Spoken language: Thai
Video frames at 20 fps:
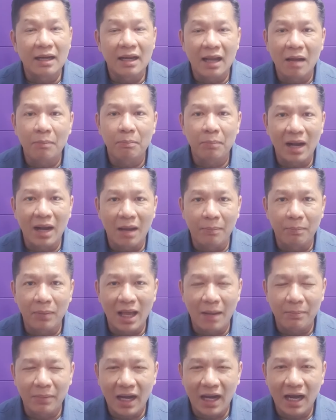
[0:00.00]
และปราบป
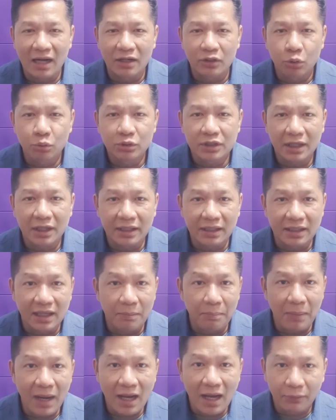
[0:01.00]
รามการทุจริตใน
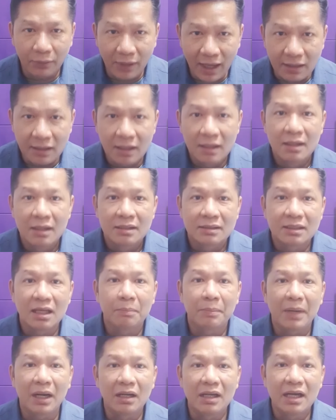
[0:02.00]
ภาครัฐซึ่ง
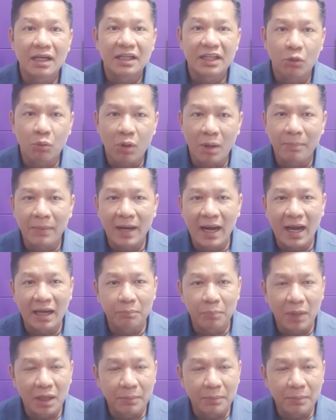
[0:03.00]
เป็นเรื่องเกี่ยวกับการประพ